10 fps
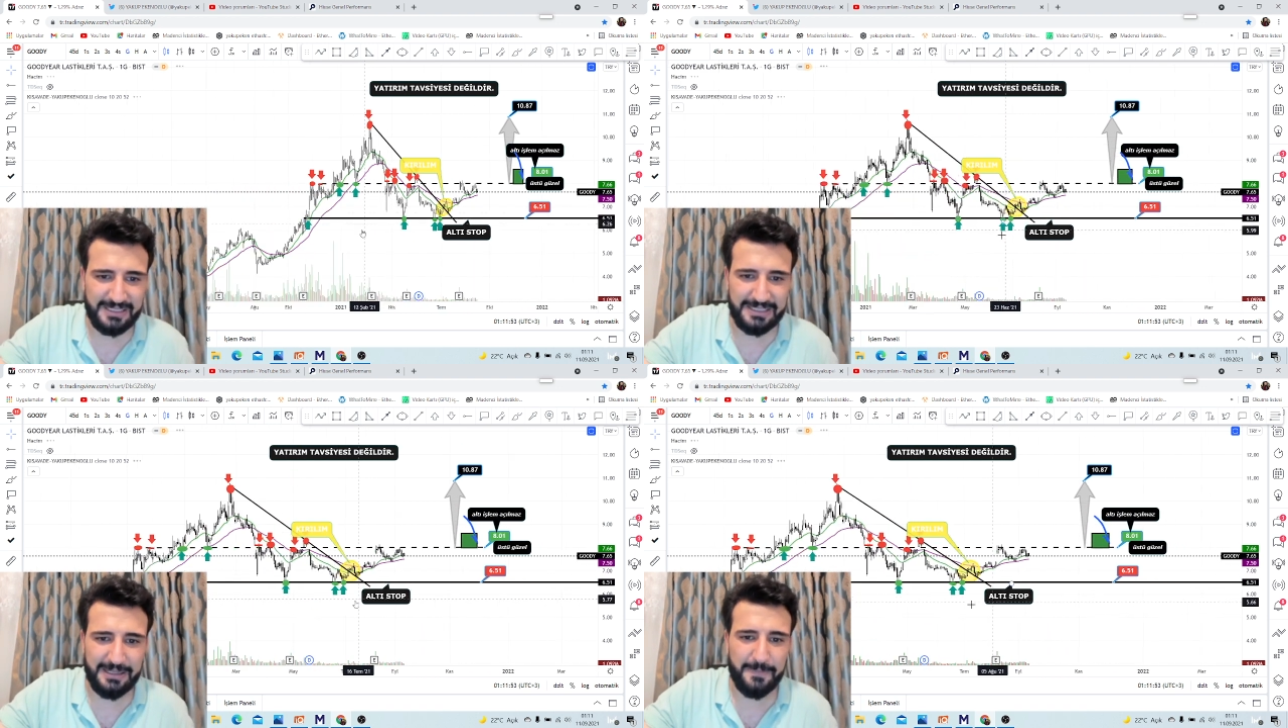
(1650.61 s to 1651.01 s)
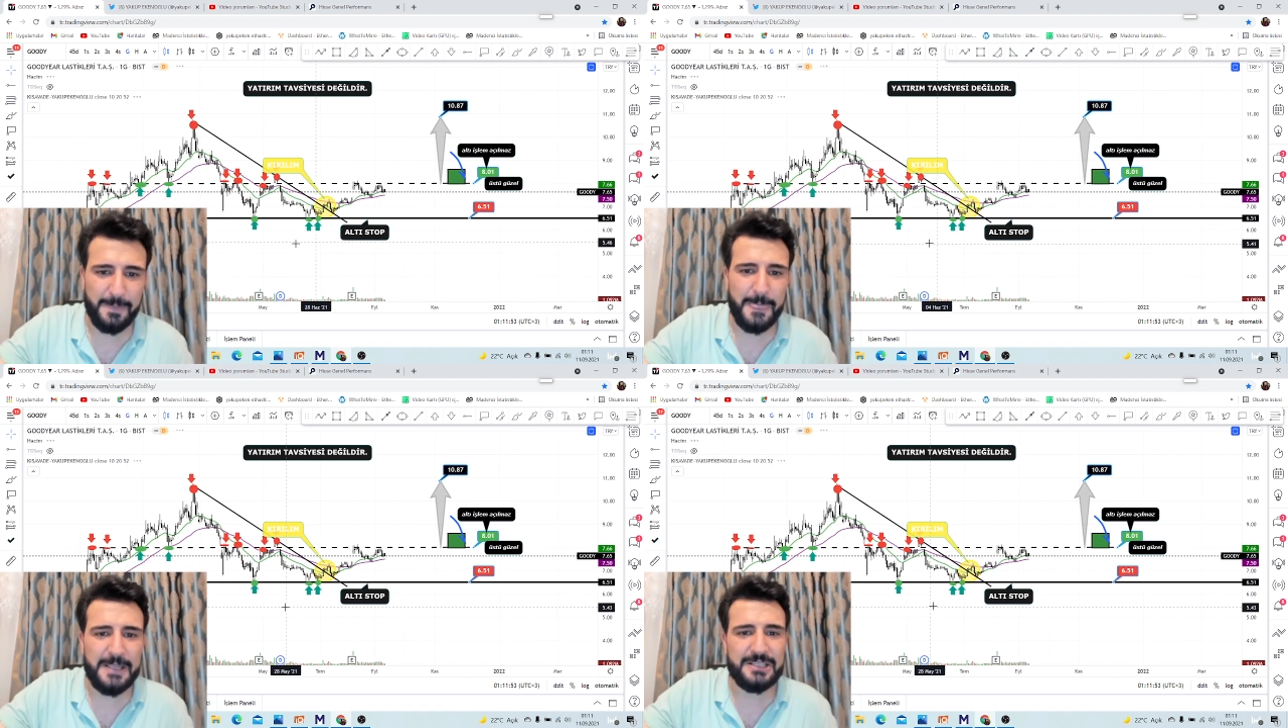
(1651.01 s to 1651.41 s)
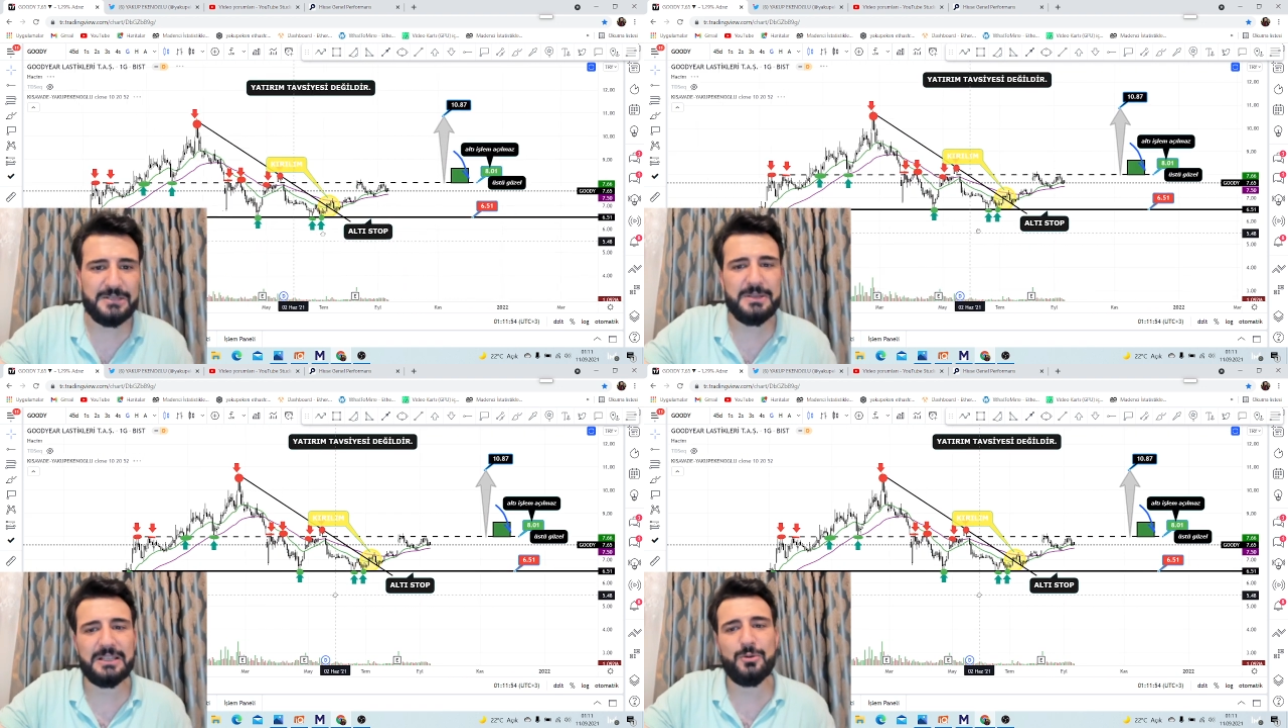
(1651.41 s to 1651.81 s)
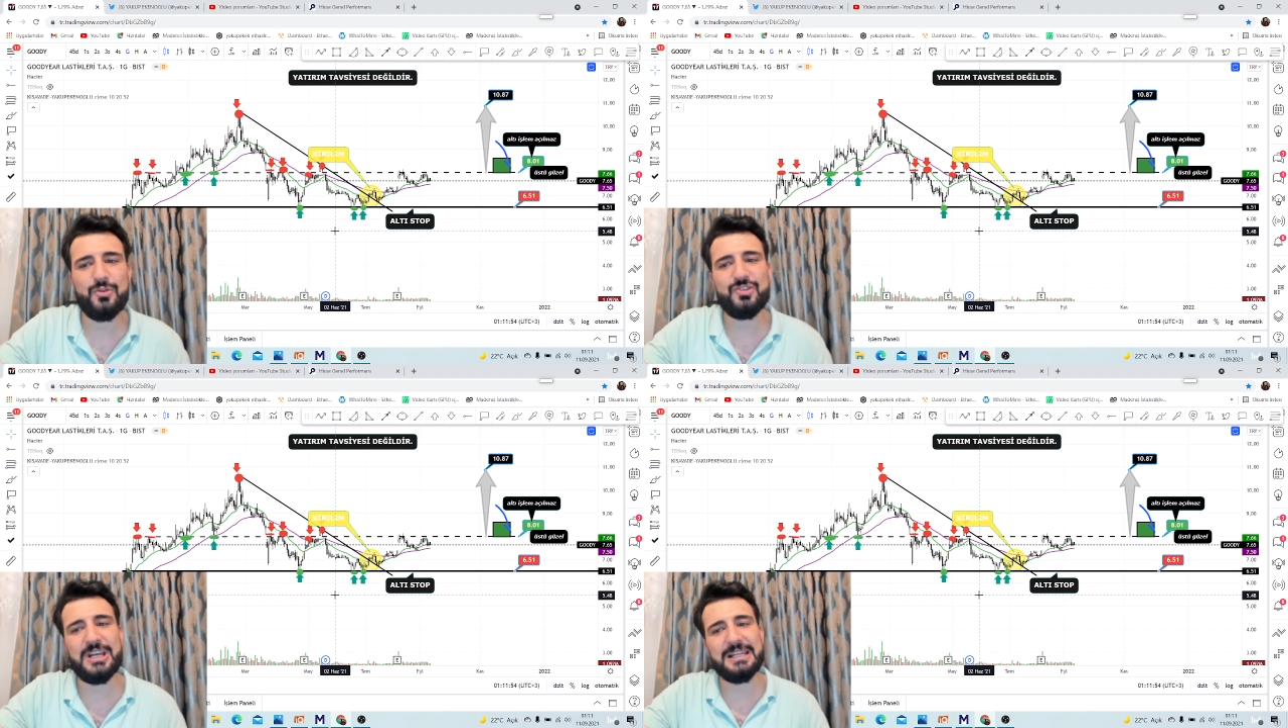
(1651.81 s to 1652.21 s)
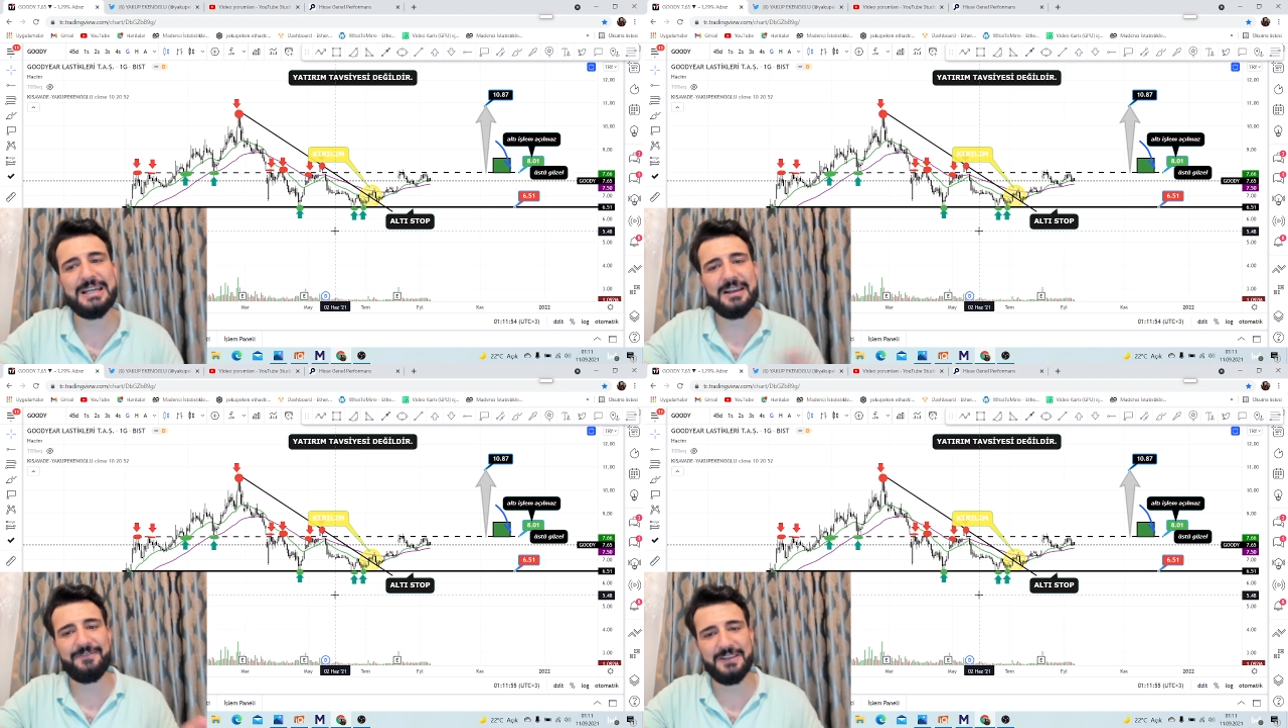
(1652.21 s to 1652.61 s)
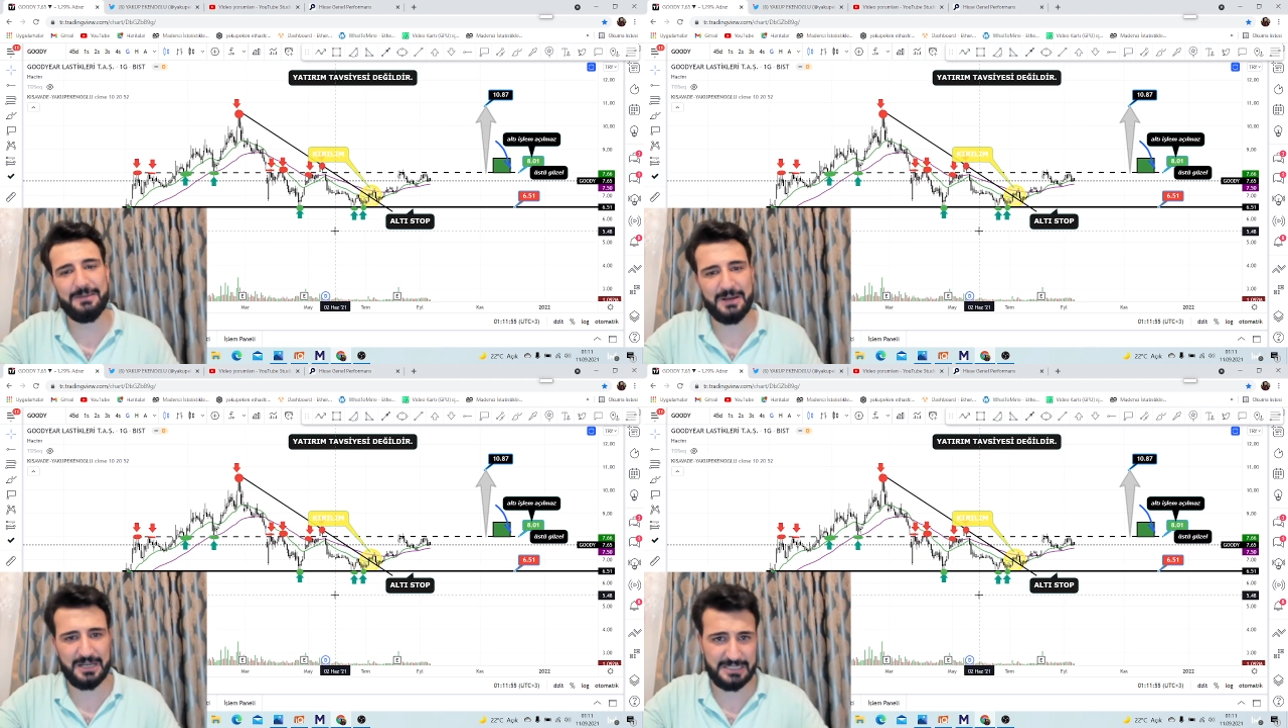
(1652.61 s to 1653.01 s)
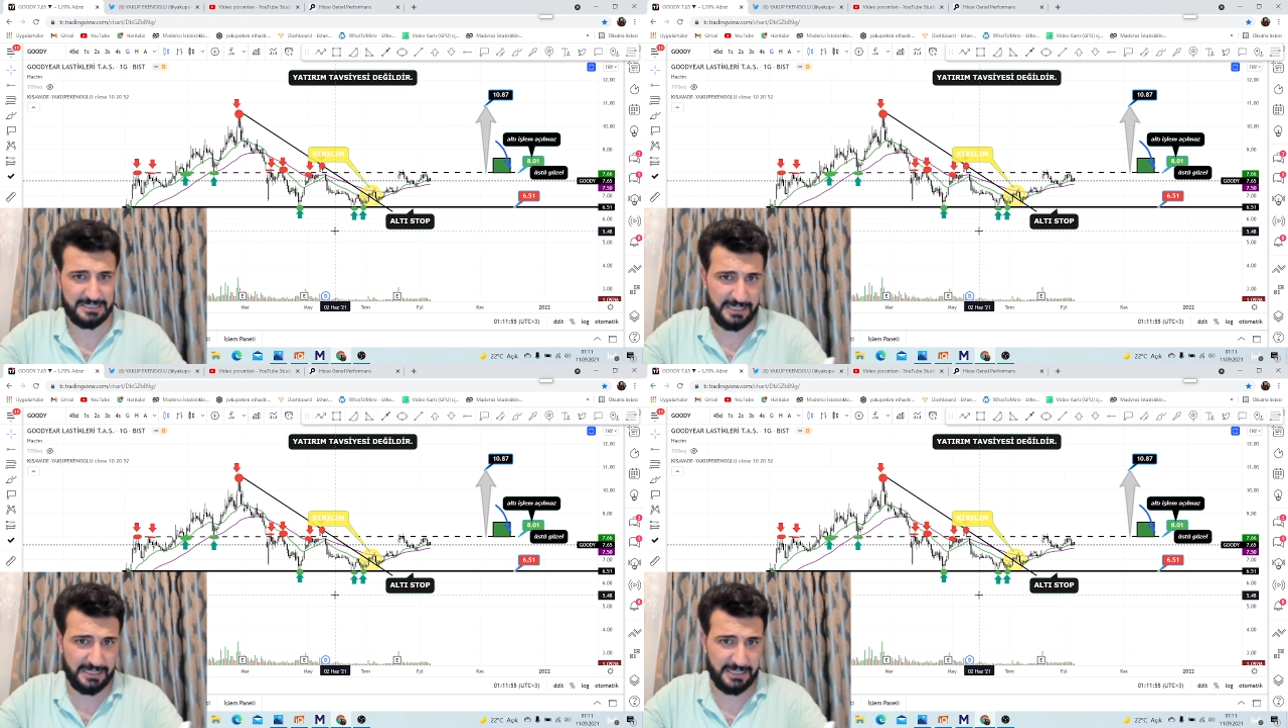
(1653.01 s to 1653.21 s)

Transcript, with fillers: Ya şimdi güncel grafiğine bakacağız.